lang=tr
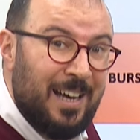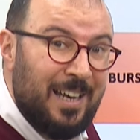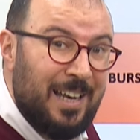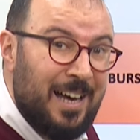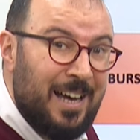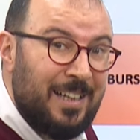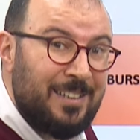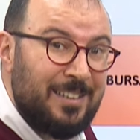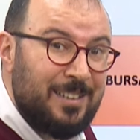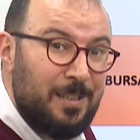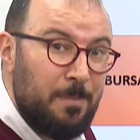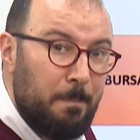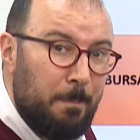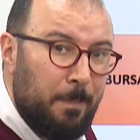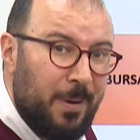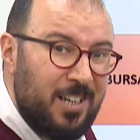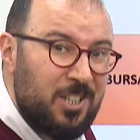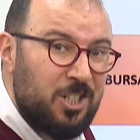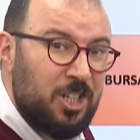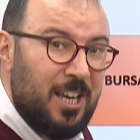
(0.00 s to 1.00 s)
Alaaddin
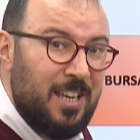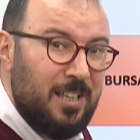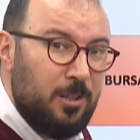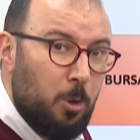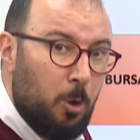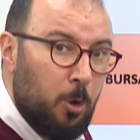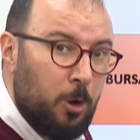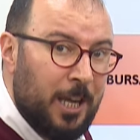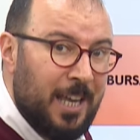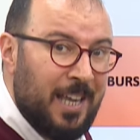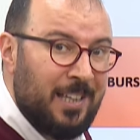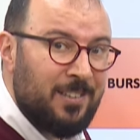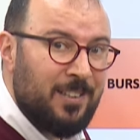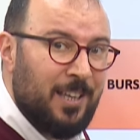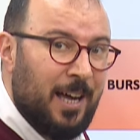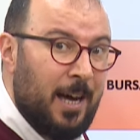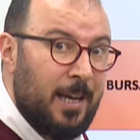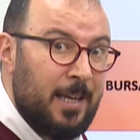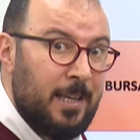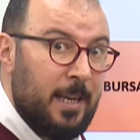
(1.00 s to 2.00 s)
Paşa'yı da oraya
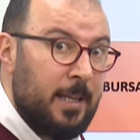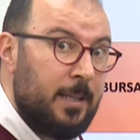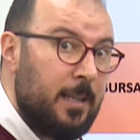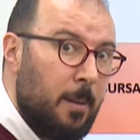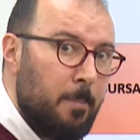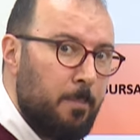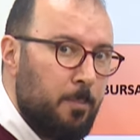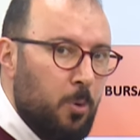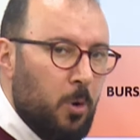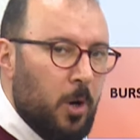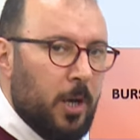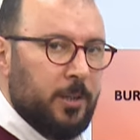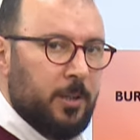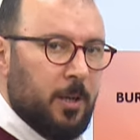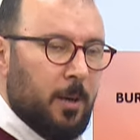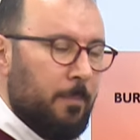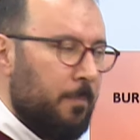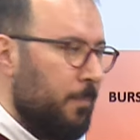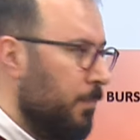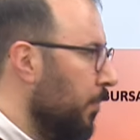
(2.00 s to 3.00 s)
tayin eden bu
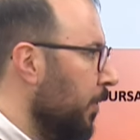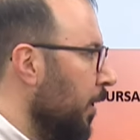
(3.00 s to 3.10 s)
adam.